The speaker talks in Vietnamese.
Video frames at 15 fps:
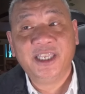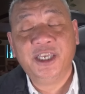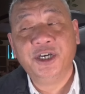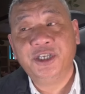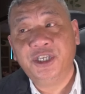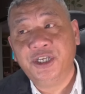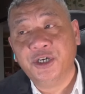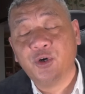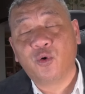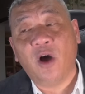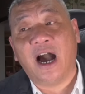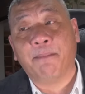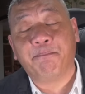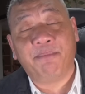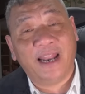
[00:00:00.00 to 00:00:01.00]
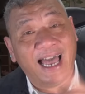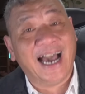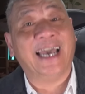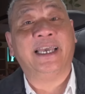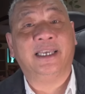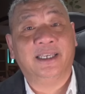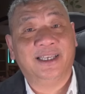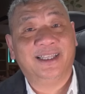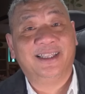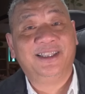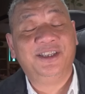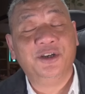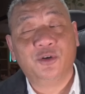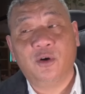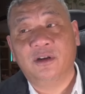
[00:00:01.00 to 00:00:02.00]
Chứ chưa có apply,
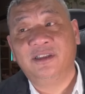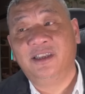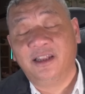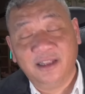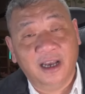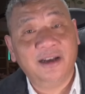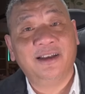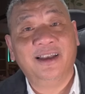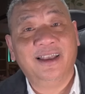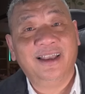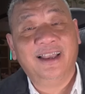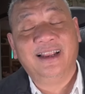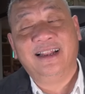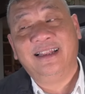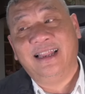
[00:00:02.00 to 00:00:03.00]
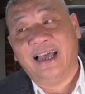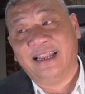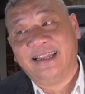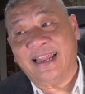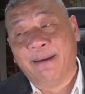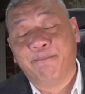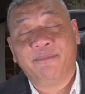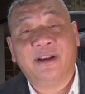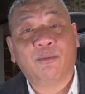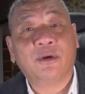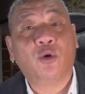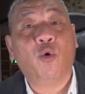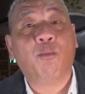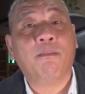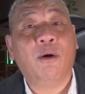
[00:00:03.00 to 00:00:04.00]
chưa có chính thức là nằm trong
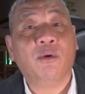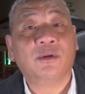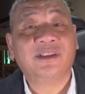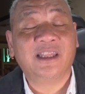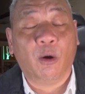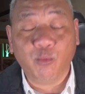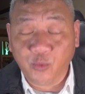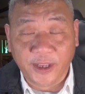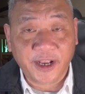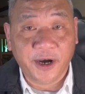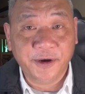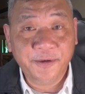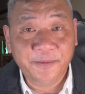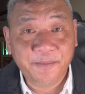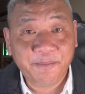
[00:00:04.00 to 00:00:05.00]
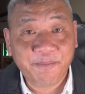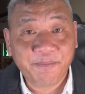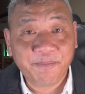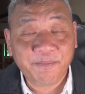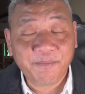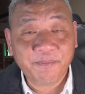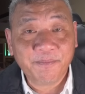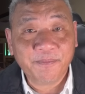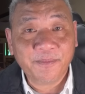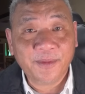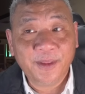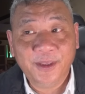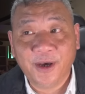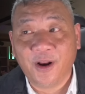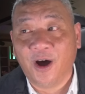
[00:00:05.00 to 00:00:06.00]
cái cuộc bầu tổng tuyển cử.
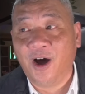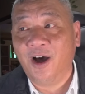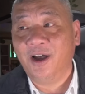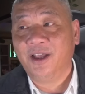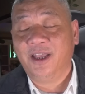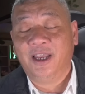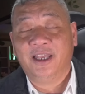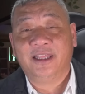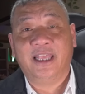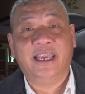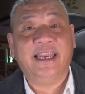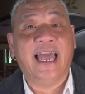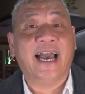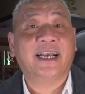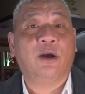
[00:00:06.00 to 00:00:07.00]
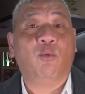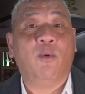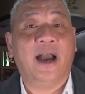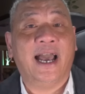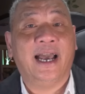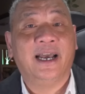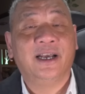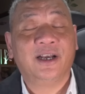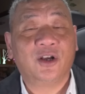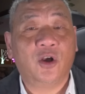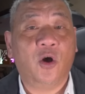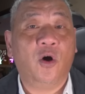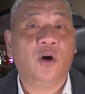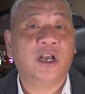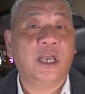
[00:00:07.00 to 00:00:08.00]
Do đó thì đảng Cộng Hòa
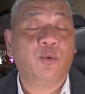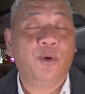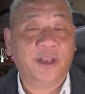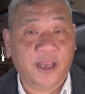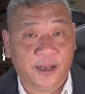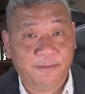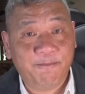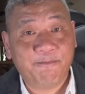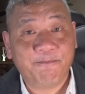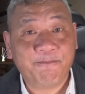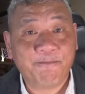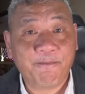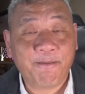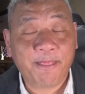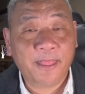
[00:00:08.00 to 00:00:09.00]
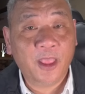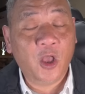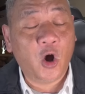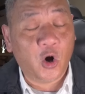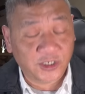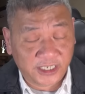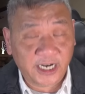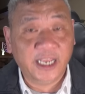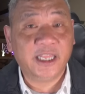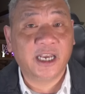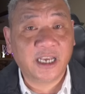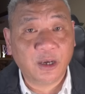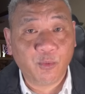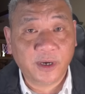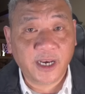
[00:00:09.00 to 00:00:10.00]
có cái quyết định. Họ sẽ đi
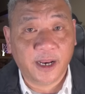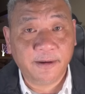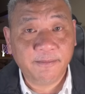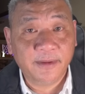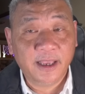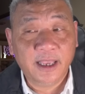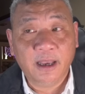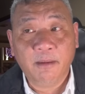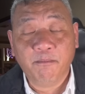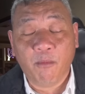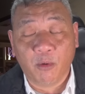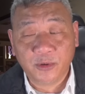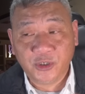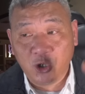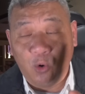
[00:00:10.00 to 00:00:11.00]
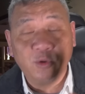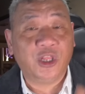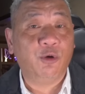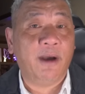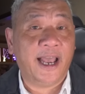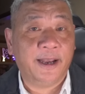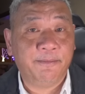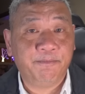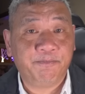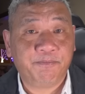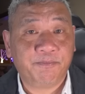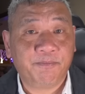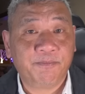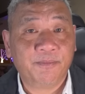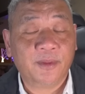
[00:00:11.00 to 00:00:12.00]
tới cái quyết định một số tiểu bang
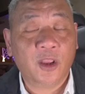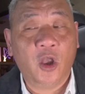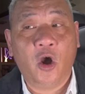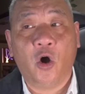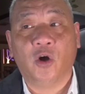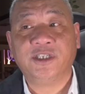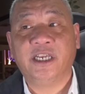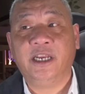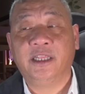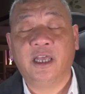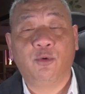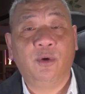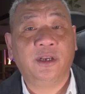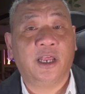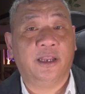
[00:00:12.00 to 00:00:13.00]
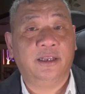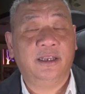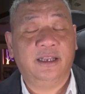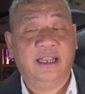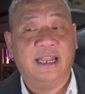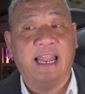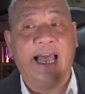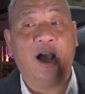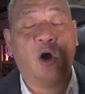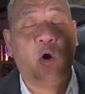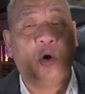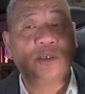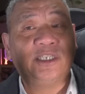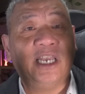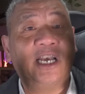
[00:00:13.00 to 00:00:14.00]
họ sẽ đi tới quyết định là
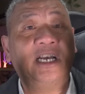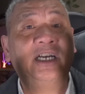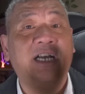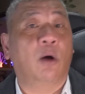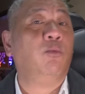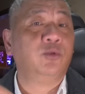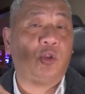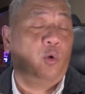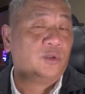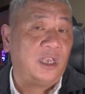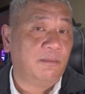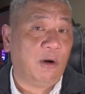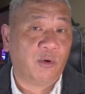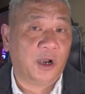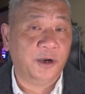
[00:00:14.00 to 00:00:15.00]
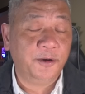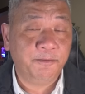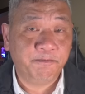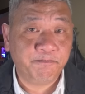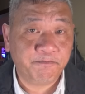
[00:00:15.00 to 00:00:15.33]
họ sẽ không tổ chức bầu cử